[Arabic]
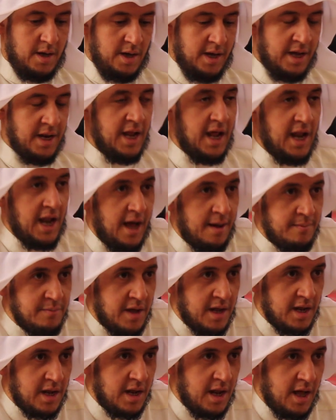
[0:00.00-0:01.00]
إن
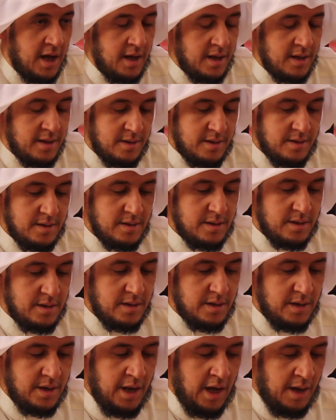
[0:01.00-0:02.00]
الحمد لله
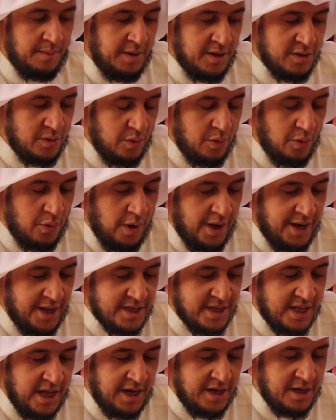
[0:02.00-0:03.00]
نحمده
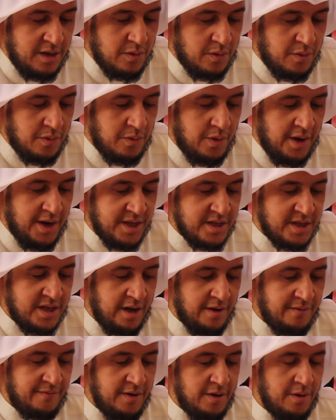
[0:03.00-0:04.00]
ونستعينه
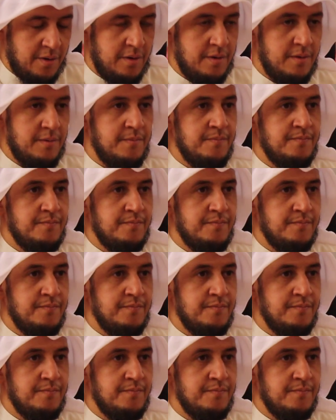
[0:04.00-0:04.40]
ونستغفره